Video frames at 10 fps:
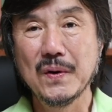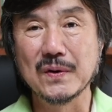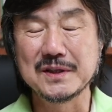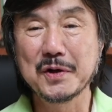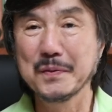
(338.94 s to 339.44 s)

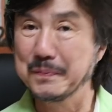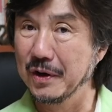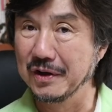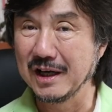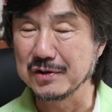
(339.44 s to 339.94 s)
새로운
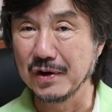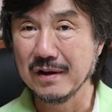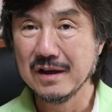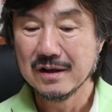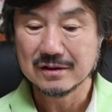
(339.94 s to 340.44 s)
변화죠.
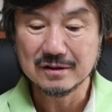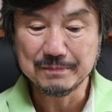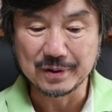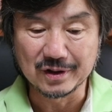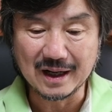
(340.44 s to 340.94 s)

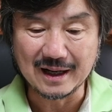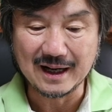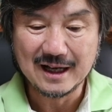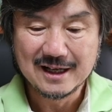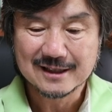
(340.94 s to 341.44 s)
그런
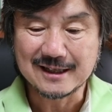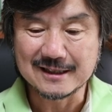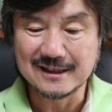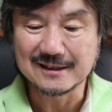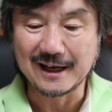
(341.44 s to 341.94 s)
변화가
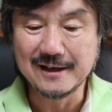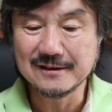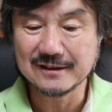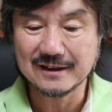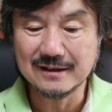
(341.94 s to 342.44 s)
사진에
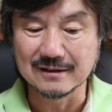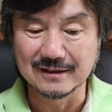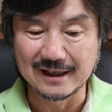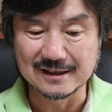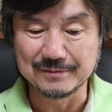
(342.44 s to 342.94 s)
자연스럽게
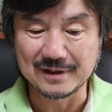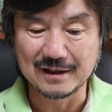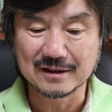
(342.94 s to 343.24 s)
드러나 있습니다.